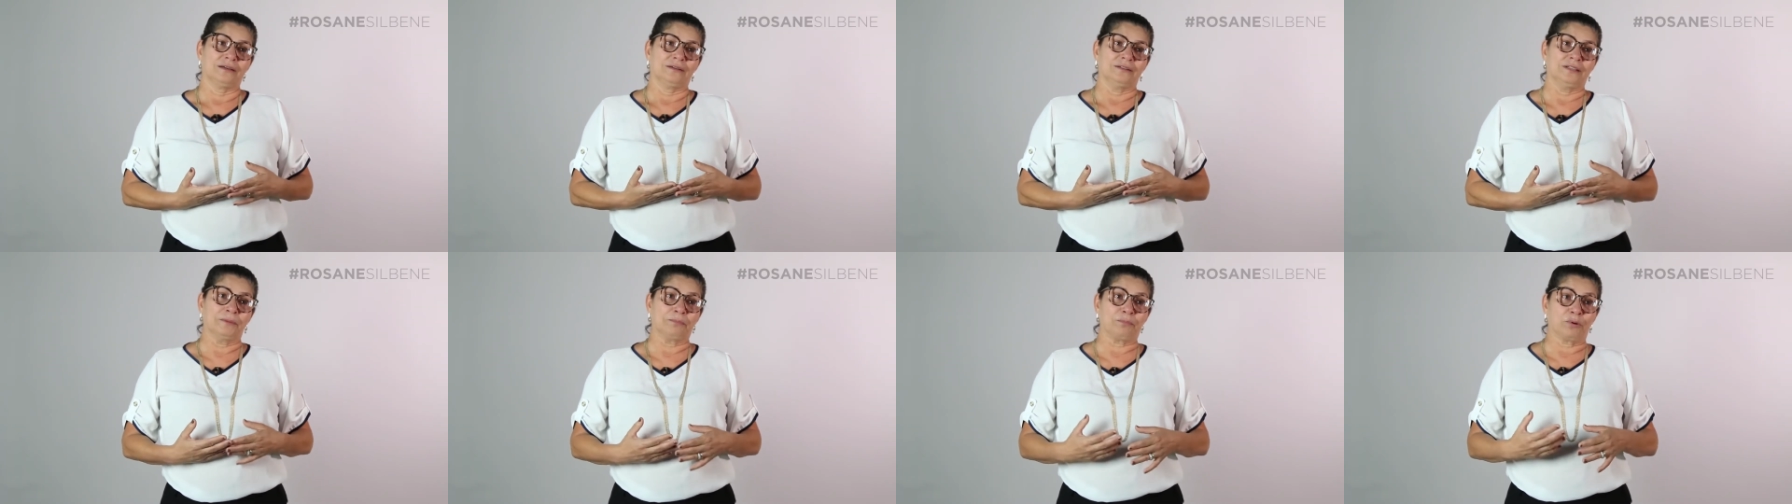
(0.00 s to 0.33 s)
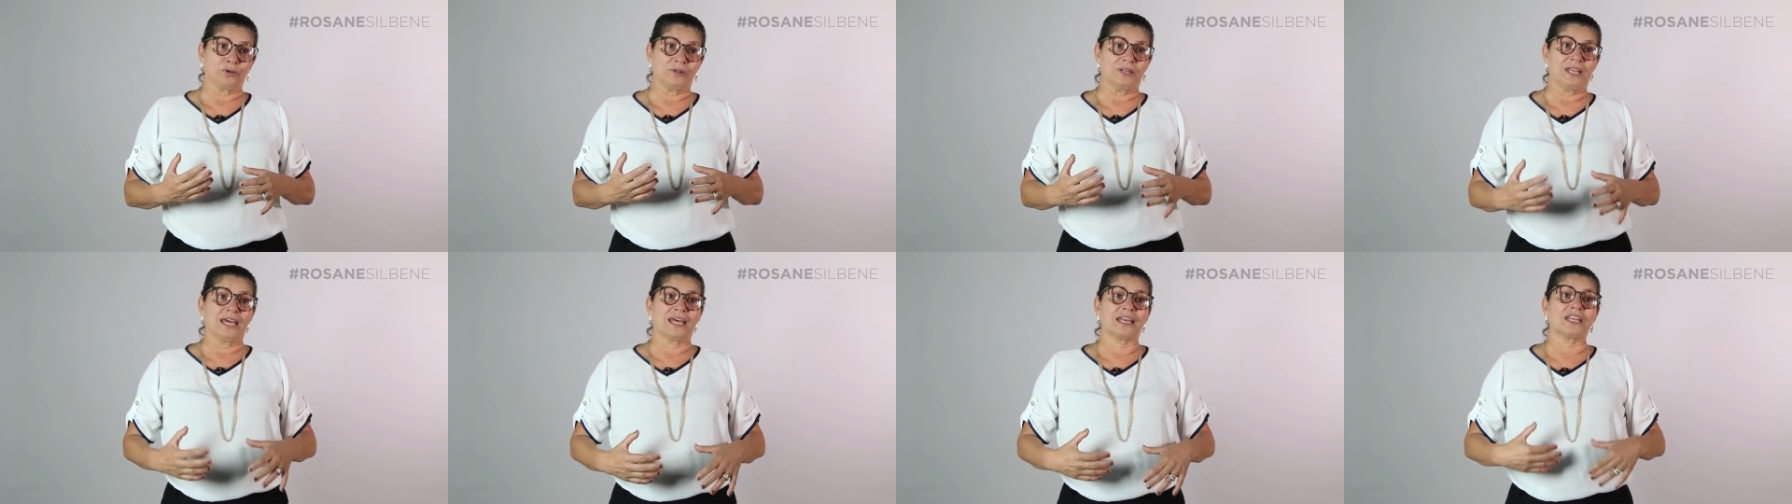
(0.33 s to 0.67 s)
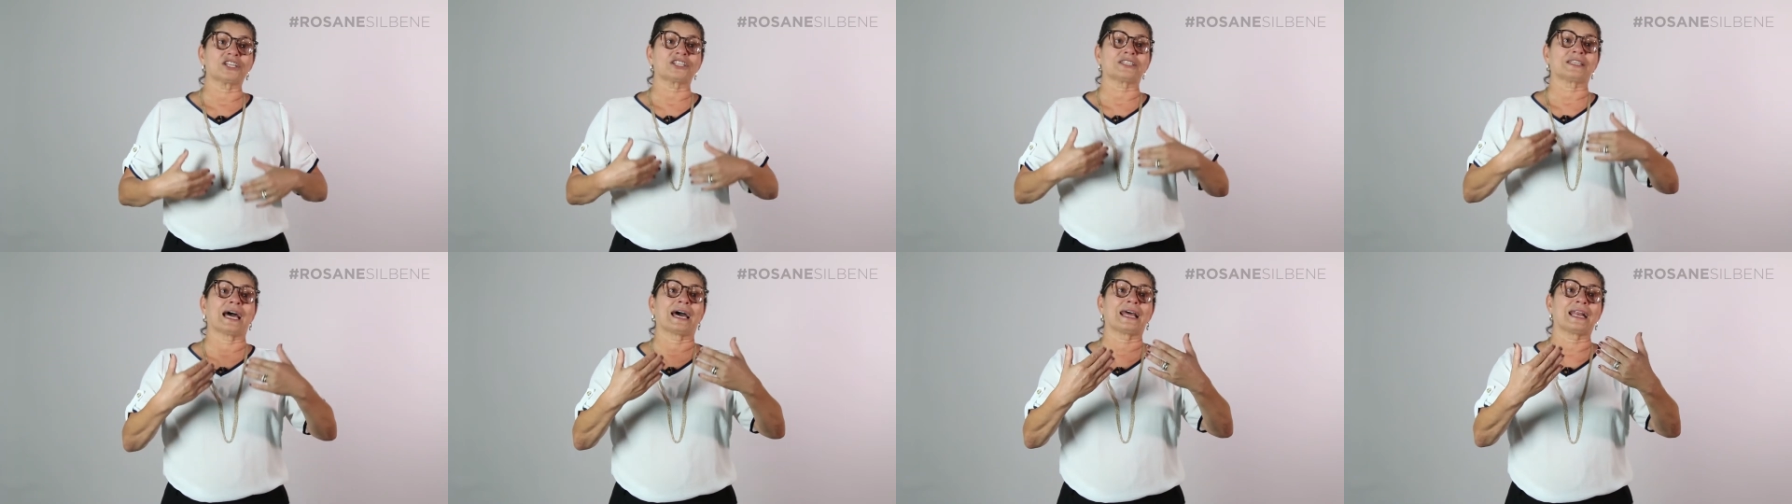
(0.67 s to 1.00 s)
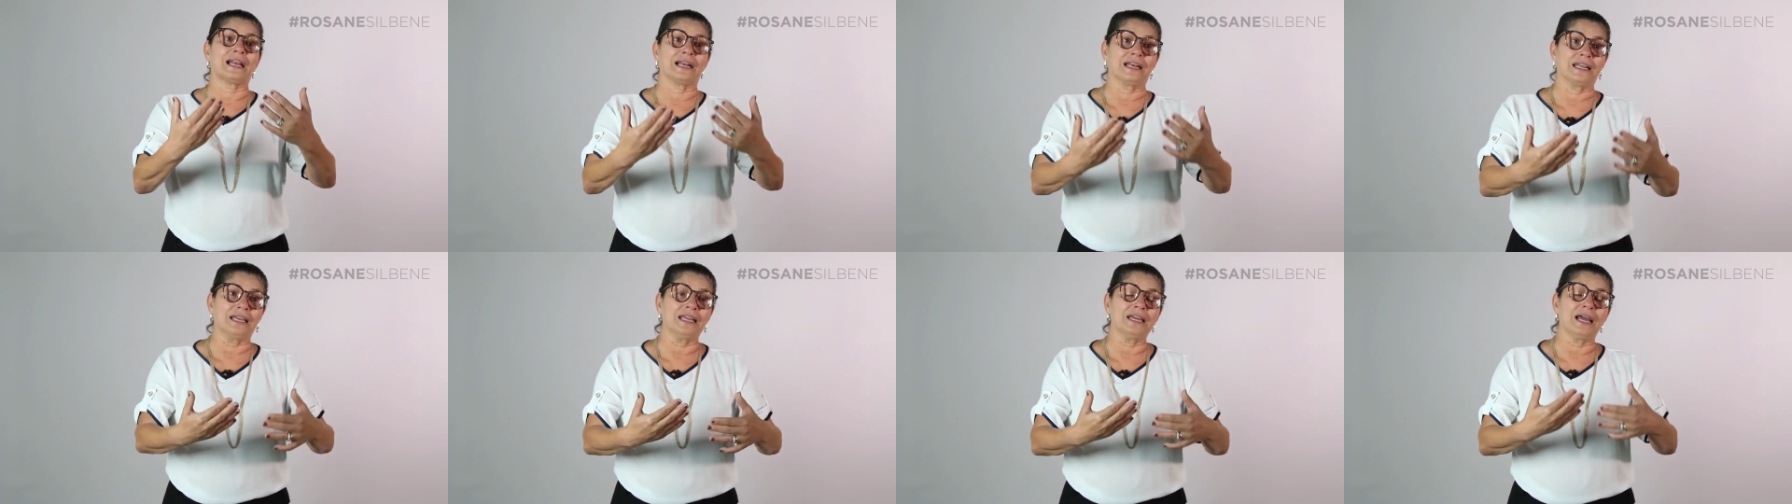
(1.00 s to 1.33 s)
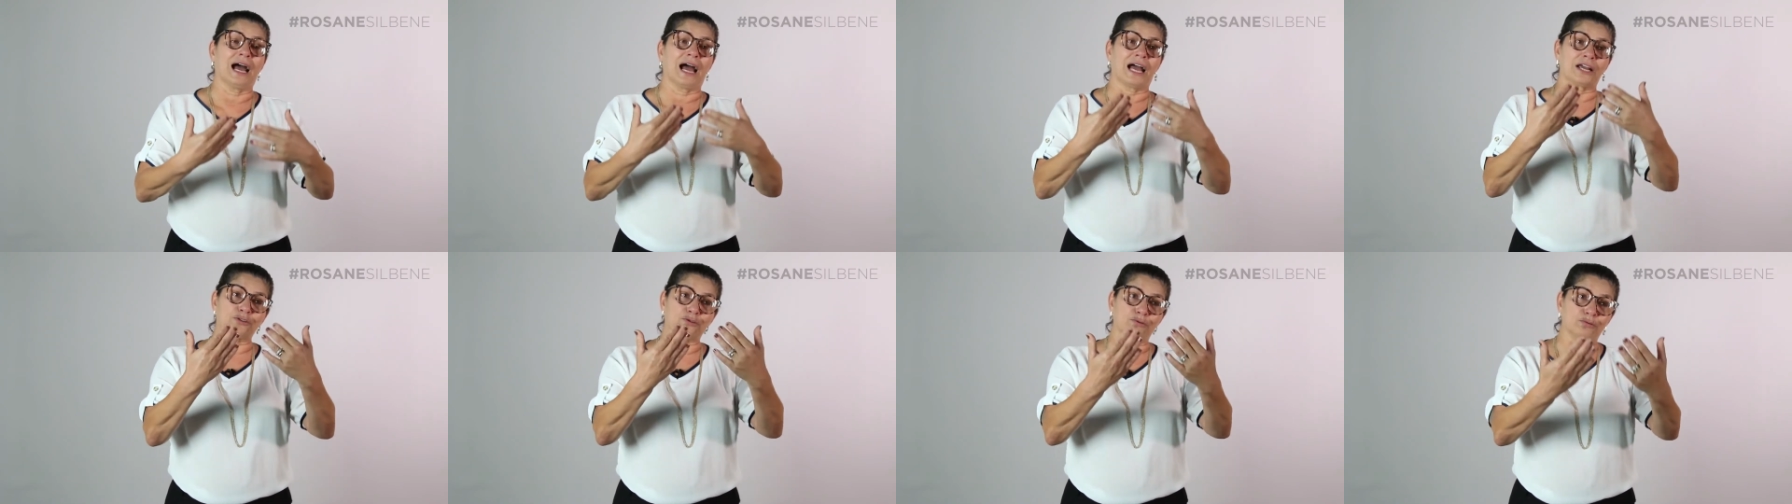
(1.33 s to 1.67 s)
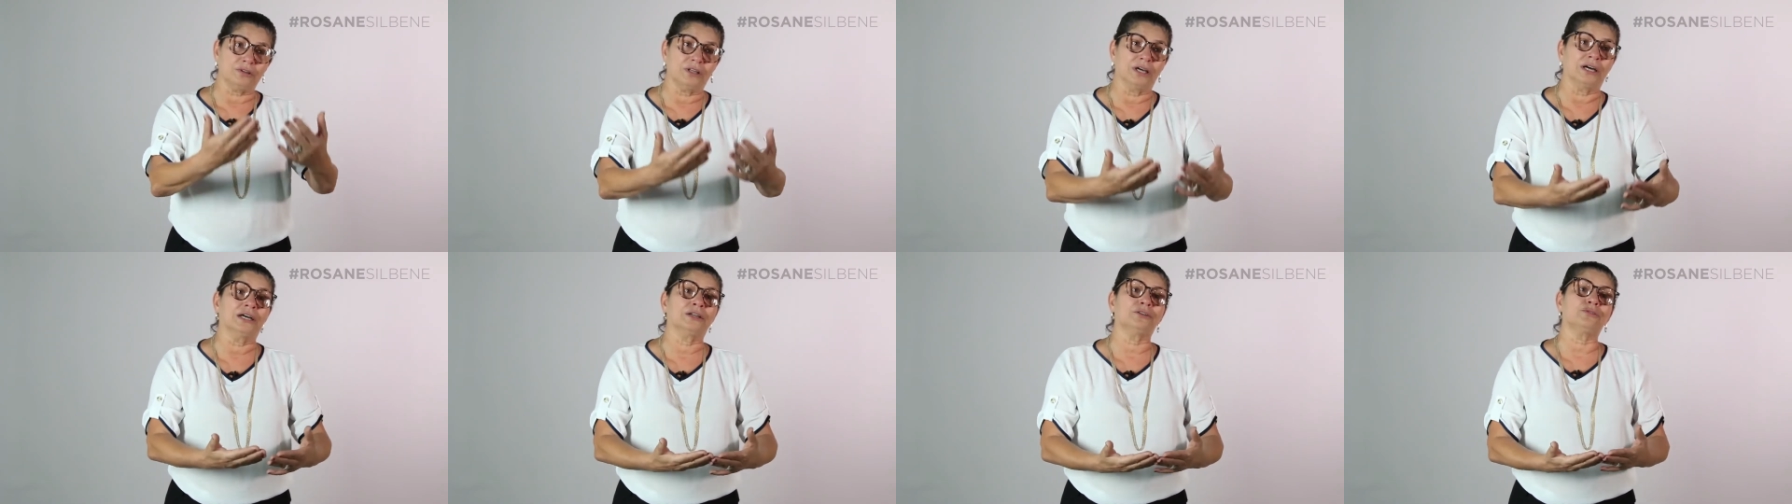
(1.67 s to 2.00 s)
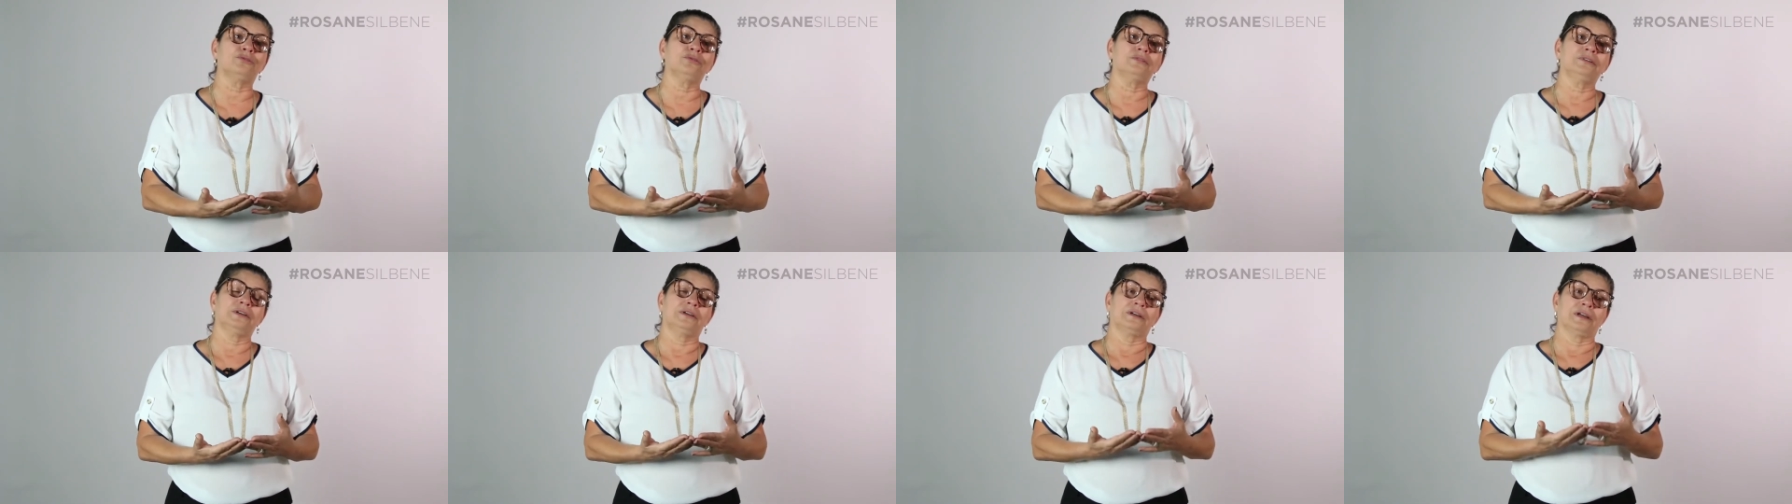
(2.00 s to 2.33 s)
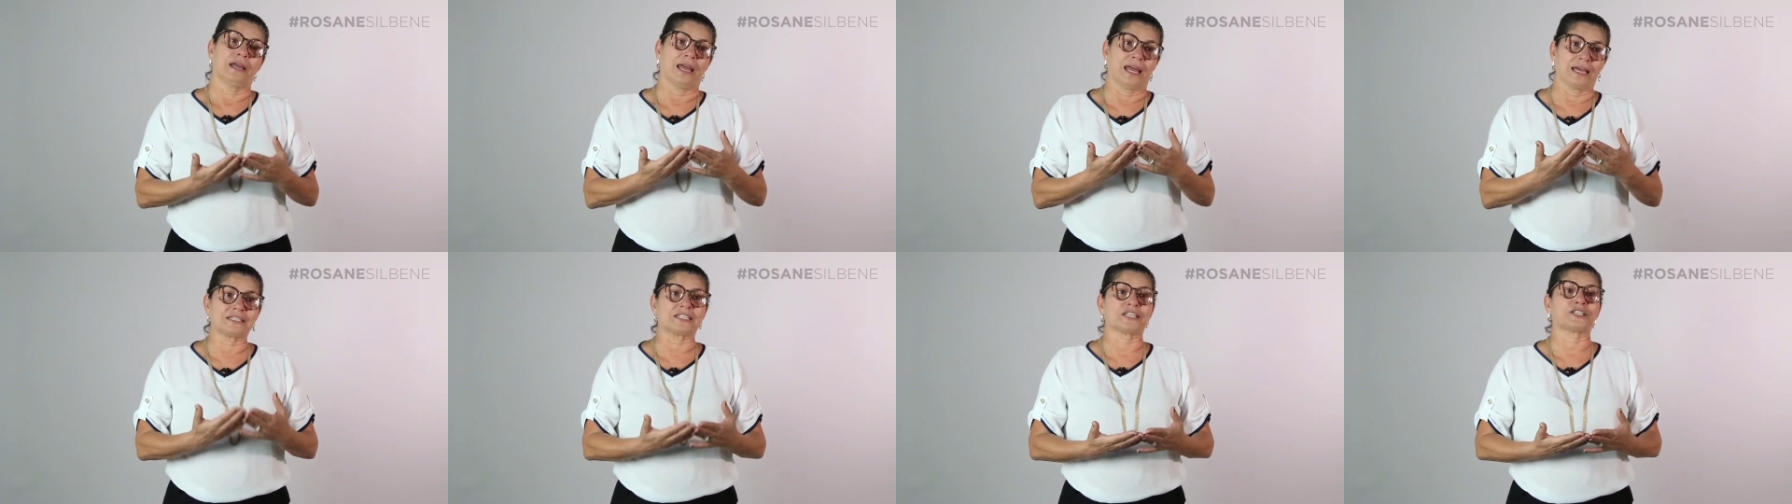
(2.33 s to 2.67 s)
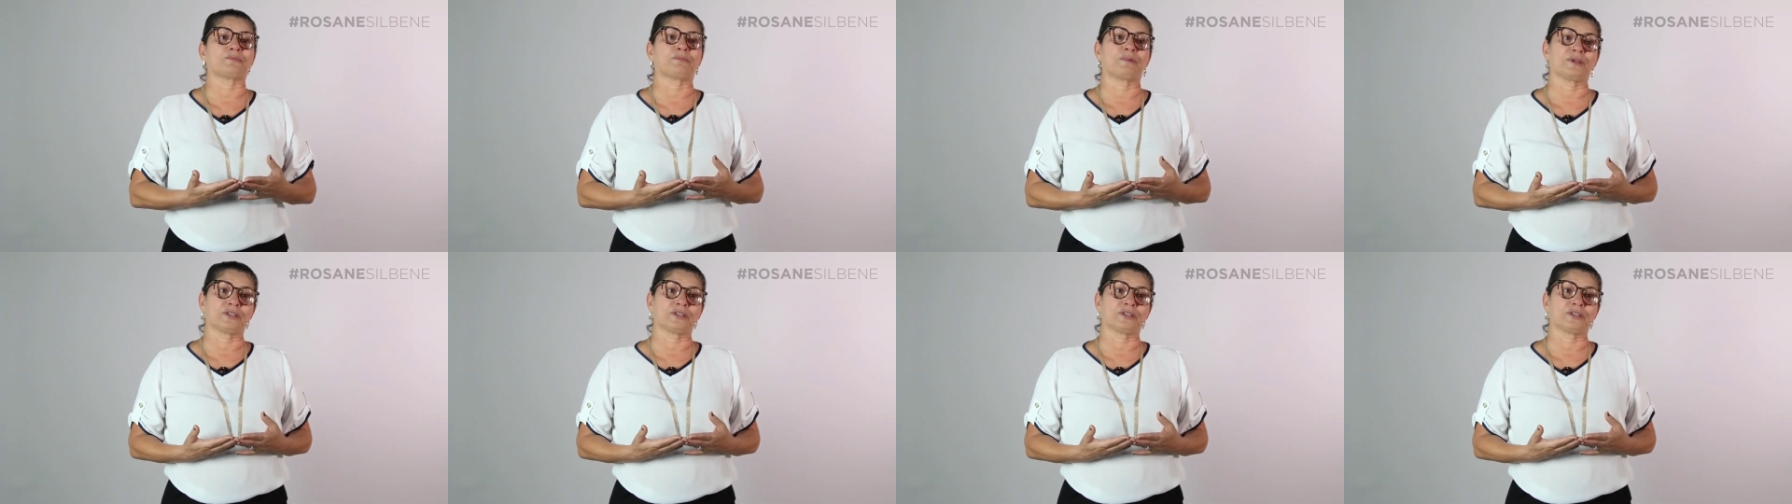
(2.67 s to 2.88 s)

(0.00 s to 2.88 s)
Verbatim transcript: de poder estar ali ajudando essas